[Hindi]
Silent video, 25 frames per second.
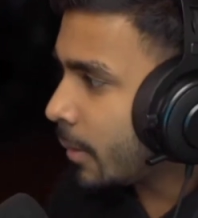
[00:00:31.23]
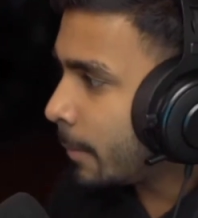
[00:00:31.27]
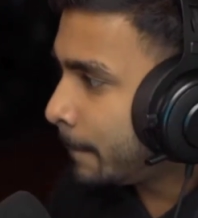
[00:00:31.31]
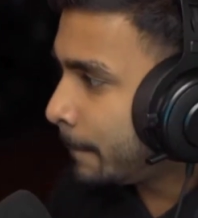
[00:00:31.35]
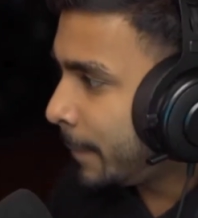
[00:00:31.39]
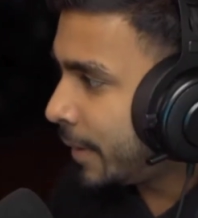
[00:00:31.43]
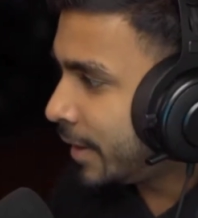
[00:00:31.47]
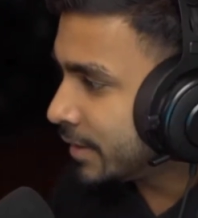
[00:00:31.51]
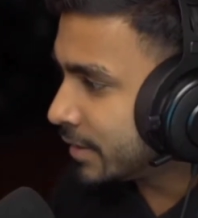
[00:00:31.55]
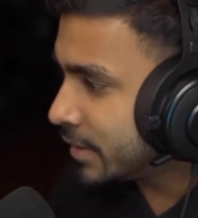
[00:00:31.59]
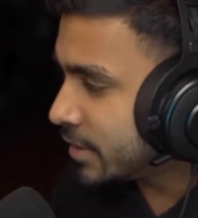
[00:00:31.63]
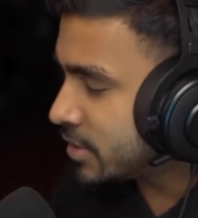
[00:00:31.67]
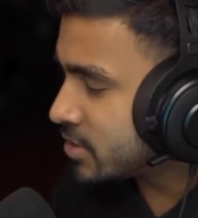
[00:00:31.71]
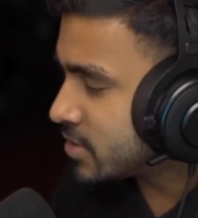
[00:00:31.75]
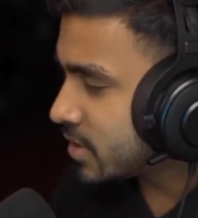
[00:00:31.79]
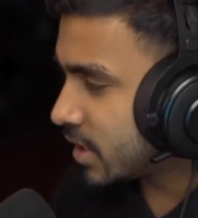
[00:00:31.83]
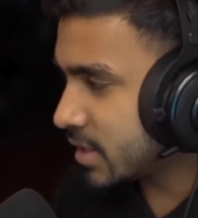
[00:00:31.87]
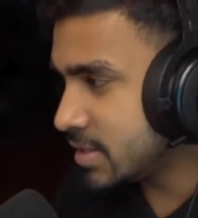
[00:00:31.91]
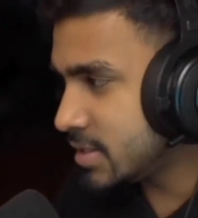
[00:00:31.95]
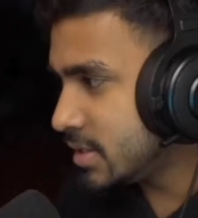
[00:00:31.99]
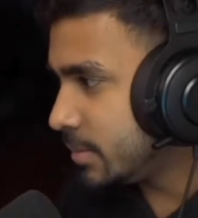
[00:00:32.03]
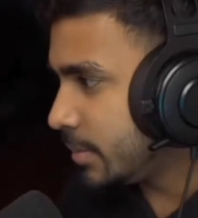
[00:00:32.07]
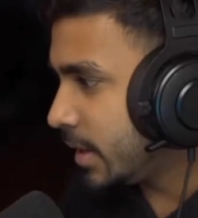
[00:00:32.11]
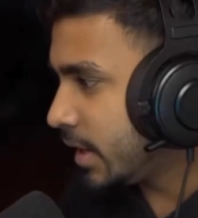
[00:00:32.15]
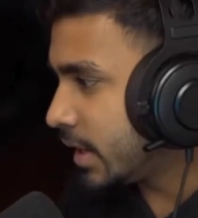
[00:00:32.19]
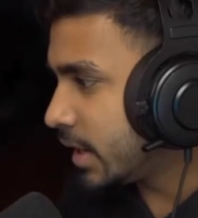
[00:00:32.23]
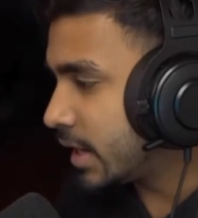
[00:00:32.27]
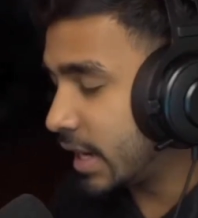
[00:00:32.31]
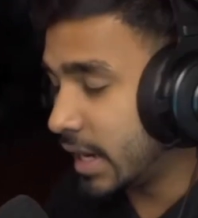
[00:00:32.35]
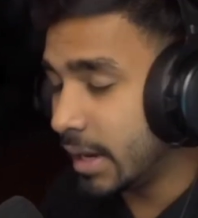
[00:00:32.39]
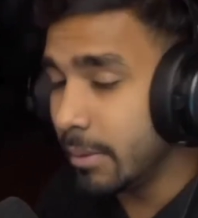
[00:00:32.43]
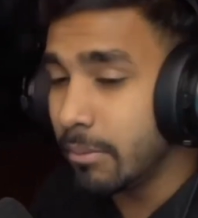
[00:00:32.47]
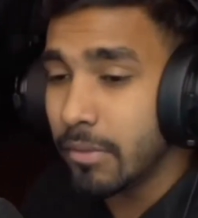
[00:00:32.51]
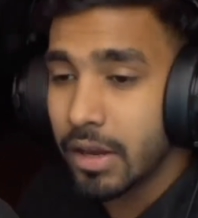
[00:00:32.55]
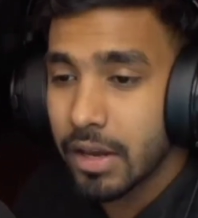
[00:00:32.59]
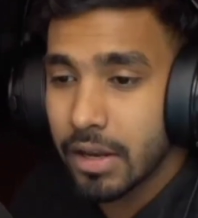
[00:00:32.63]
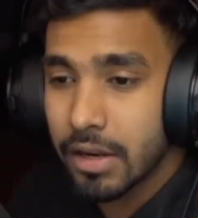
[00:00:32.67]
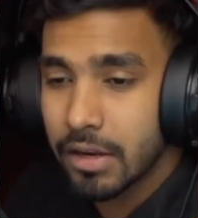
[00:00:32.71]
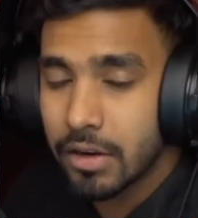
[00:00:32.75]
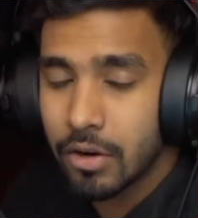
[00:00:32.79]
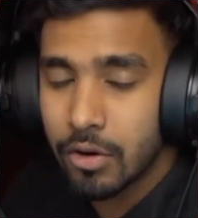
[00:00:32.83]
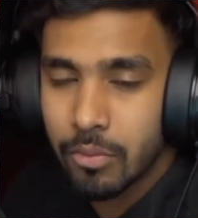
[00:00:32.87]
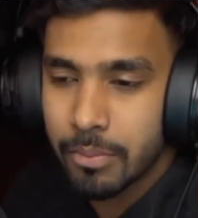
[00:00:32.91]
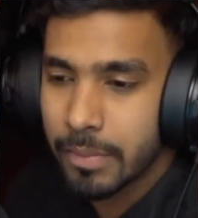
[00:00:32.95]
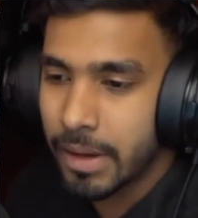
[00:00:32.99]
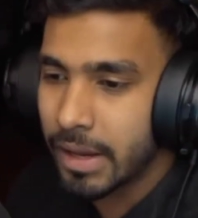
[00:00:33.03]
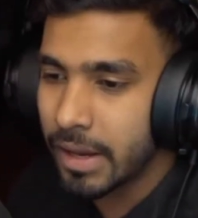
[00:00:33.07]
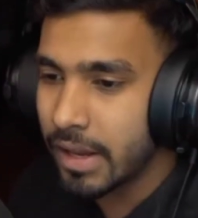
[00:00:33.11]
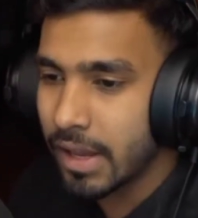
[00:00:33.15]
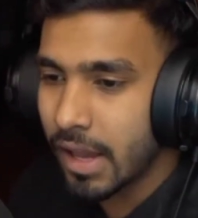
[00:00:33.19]
बट जैसे मैं गेम खेल रहा हूँ
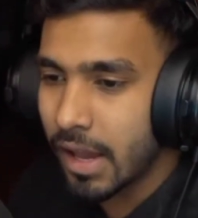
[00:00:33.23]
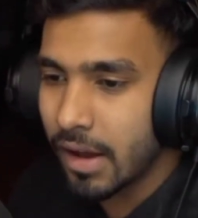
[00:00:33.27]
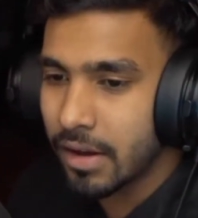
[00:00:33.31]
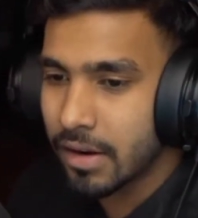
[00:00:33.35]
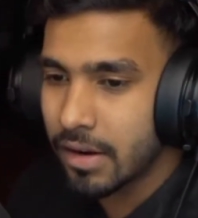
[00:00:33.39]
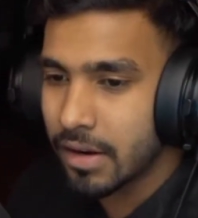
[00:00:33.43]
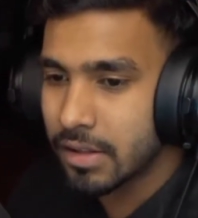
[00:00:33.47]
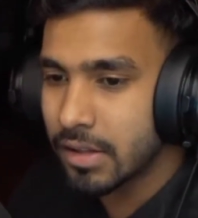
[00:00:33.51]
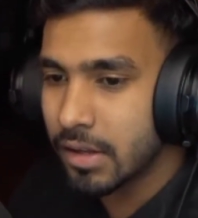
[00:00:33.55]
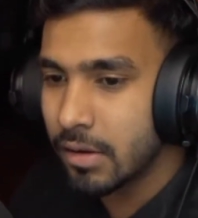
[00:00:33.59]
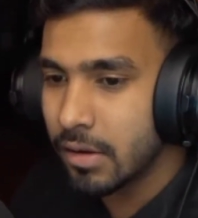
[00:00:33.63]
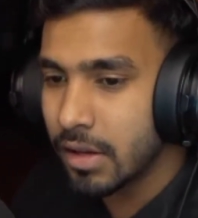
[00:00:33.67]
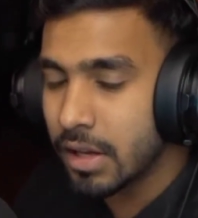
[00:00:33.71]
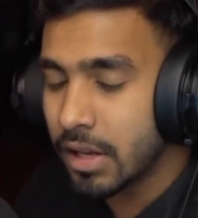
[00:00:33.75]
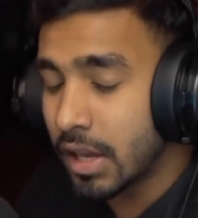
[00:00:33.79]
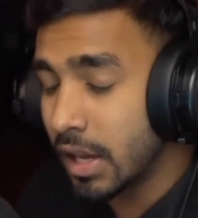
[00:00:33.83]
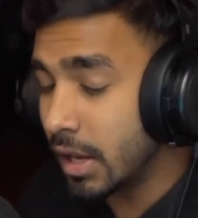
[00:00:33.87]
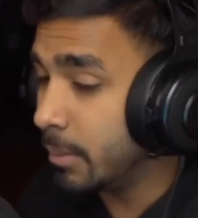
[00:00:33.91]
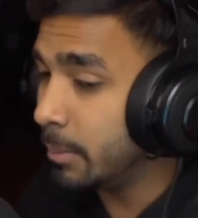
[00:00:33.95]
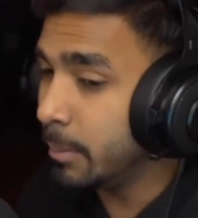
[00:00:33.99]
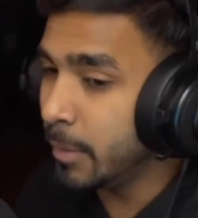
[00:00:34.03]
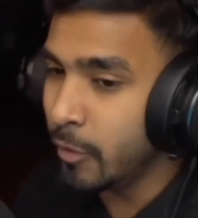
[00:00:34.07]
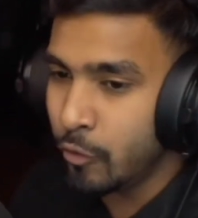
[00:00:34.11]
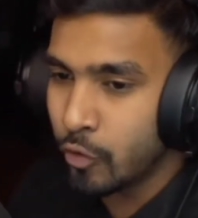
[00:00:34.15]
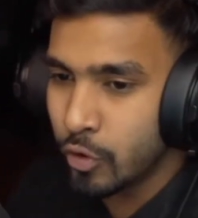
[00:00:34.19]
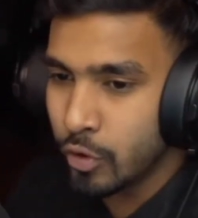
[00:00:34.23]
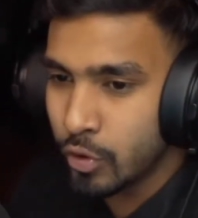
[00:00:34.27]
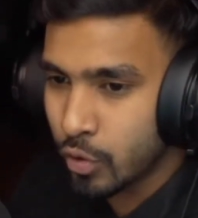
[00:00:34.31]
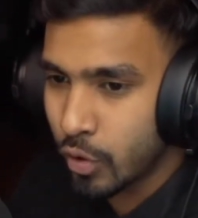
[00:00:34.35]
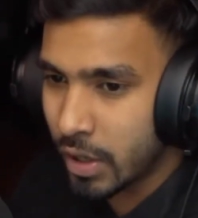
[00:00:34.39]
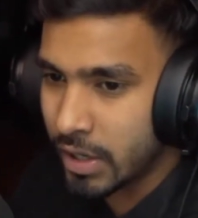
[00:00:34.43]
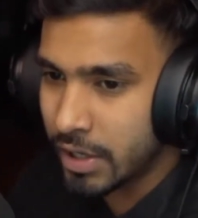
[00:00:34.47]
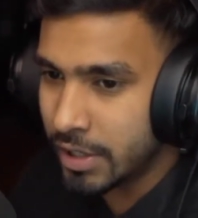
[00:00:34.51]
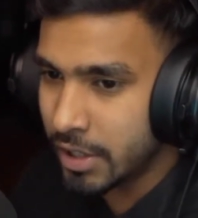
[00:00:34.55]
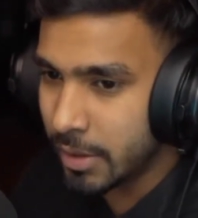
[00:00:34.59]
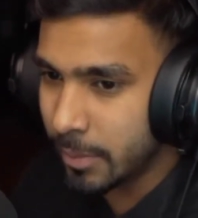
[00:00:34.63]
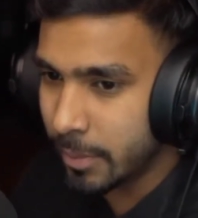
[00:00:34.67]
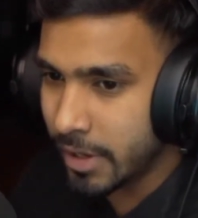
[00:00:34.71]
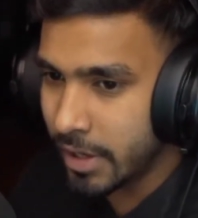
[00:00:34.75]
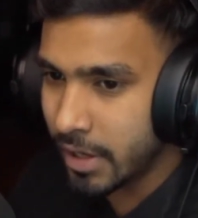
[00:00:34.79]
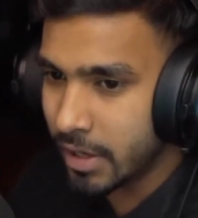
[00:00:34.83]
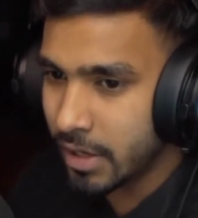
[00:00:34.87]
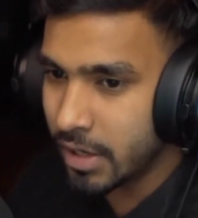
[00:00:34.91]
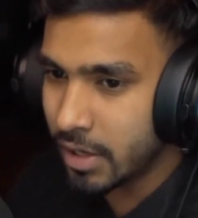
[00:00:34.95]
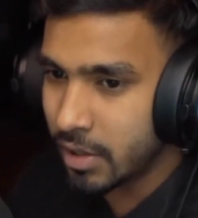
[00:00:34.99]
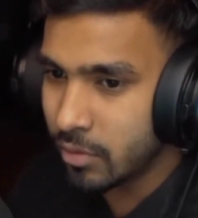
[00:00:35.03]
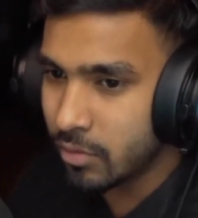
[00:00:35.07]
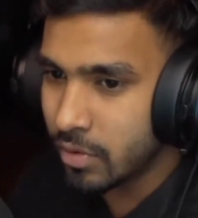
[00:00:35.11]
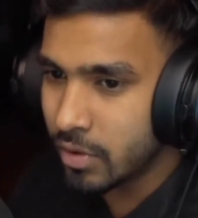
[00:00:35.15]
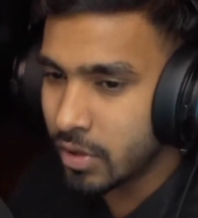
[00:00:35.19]
मैं क्या कर रहा था गेम भी फुल क्वालिटी पे खेल
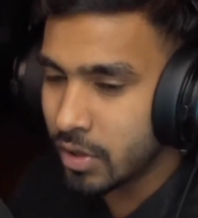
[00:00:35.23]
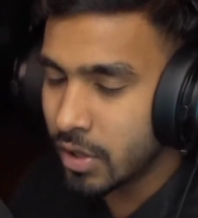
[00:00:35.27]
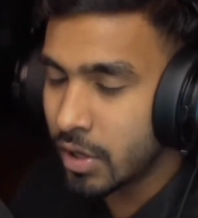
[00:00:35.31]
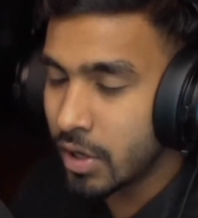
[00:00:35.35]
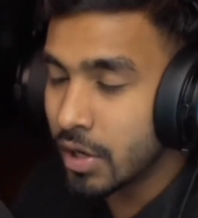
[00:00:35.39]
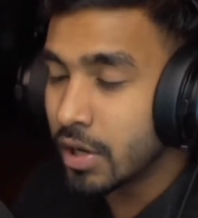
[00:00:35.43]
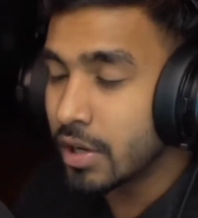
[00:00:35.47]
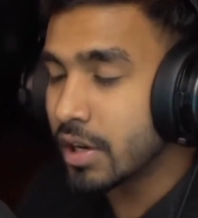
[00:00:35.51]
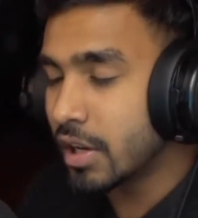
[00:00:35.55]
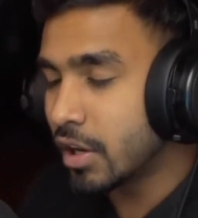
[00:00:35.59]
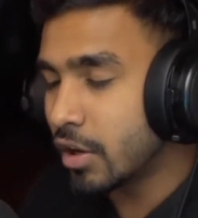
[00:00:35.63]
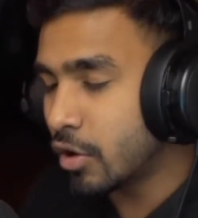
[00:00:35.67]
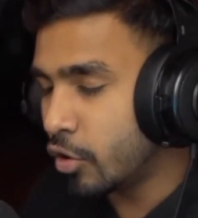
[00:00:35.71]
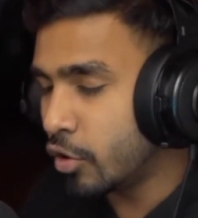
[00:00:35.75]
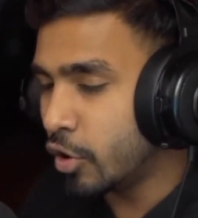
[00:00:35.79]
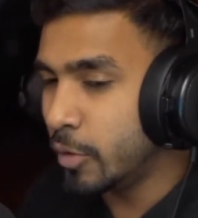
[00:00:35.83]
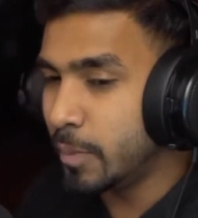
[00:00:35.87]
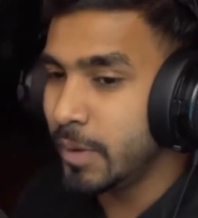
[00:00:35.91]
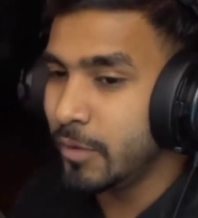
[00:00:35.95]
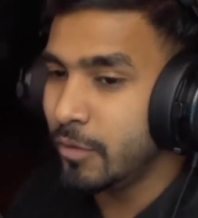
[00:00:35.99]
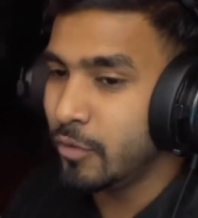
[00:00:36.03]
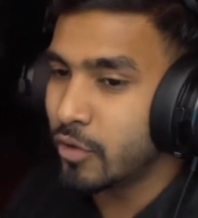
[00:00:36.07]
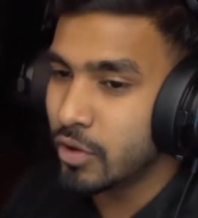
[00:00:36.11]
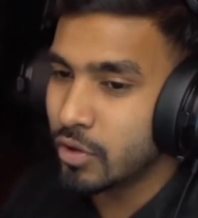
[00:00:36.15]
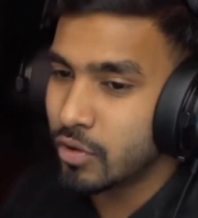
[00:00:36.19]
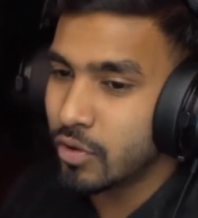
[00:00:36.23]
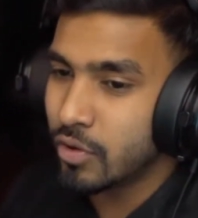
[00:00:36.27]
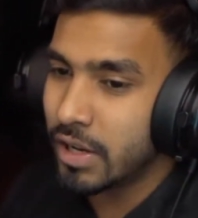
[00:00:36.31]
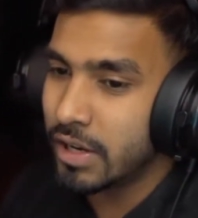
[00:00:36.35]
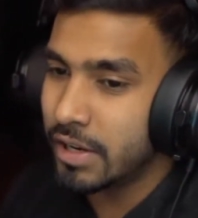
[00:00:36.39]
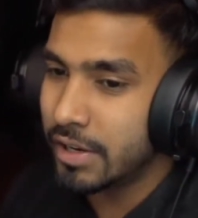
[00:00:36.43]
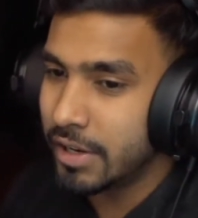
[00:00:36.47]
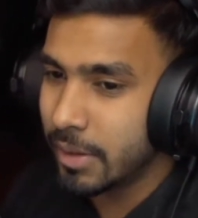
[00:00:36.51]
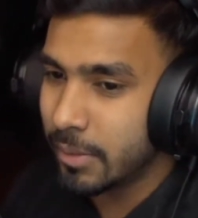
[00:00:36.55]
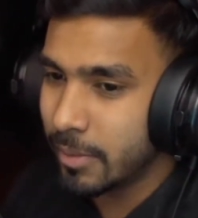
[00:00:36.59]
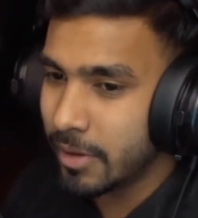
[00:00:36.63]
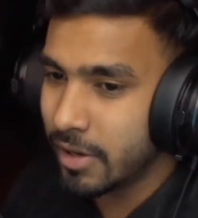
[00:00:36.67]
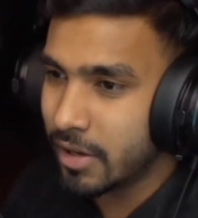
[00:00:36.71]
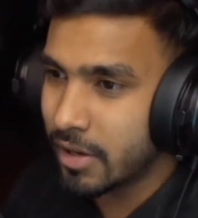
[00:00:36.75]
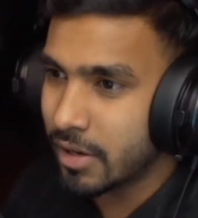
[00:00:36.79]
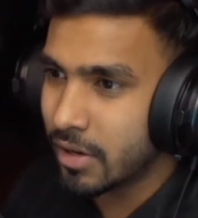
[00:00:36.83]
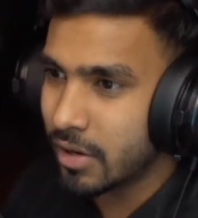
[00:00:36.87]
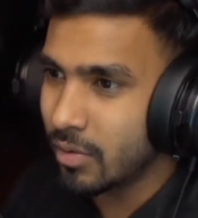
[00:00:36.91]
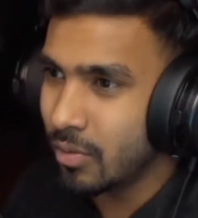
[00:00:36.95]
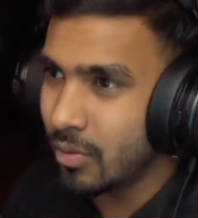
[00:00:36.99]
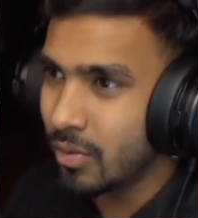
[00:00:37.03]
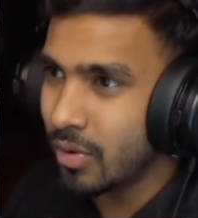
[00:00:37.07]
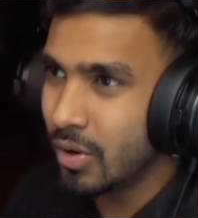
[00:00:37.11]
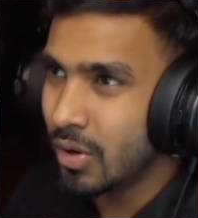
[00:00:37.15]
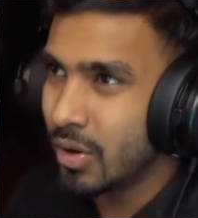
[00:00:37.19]
रहा हूँ रिकॉर्ड भी फुल क्वालिटी पे कर रहा
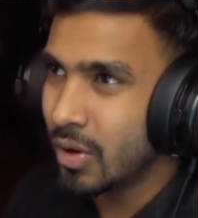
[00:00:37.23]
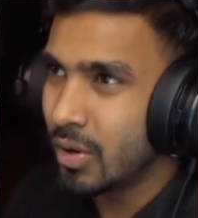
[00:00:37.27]
हूँ